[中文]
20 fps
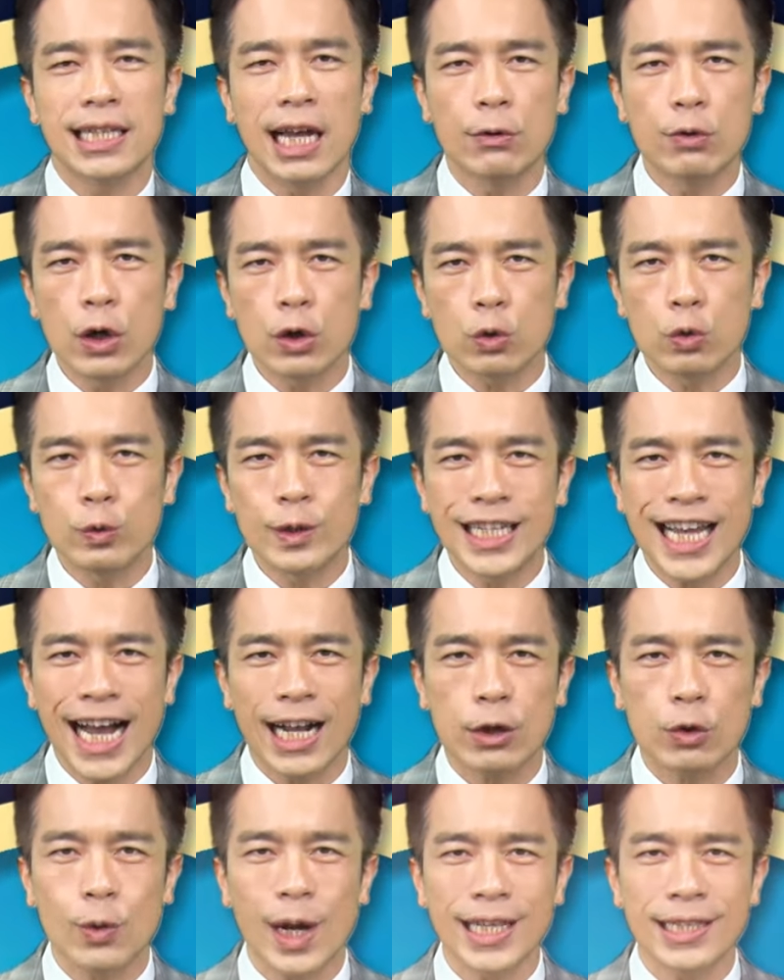掌握股
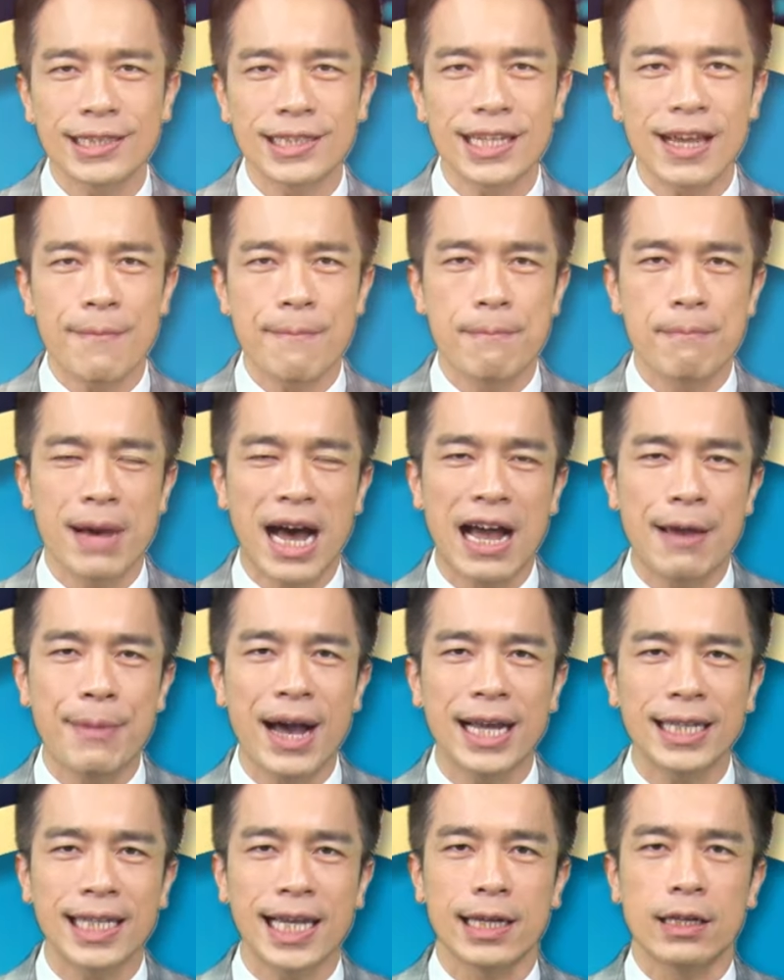价关键
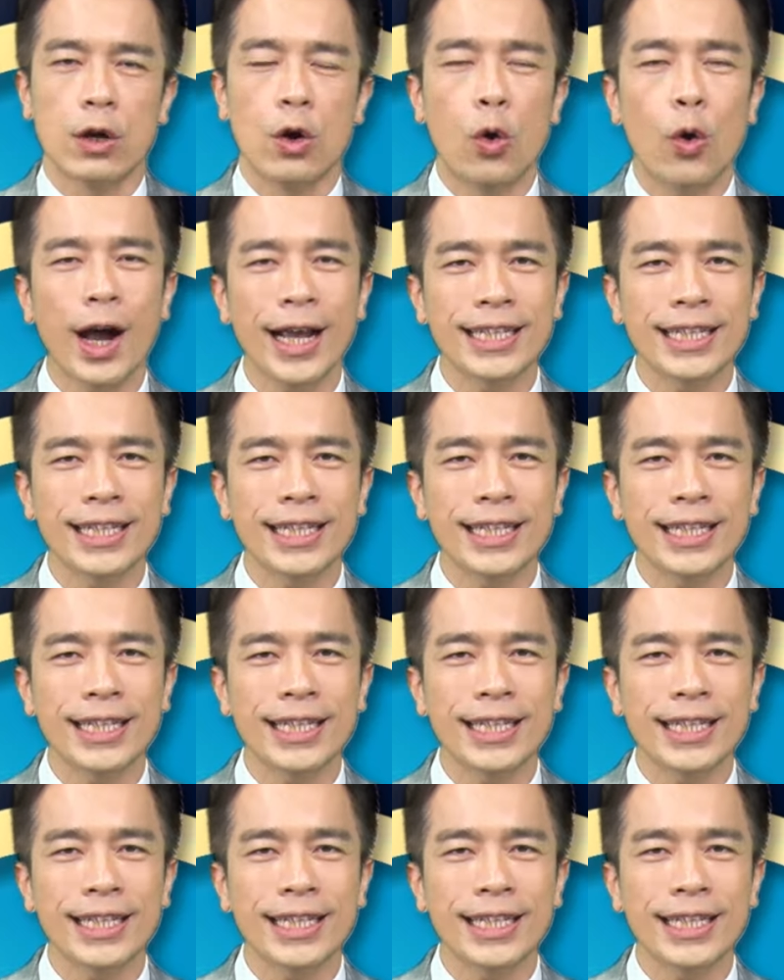买卖点，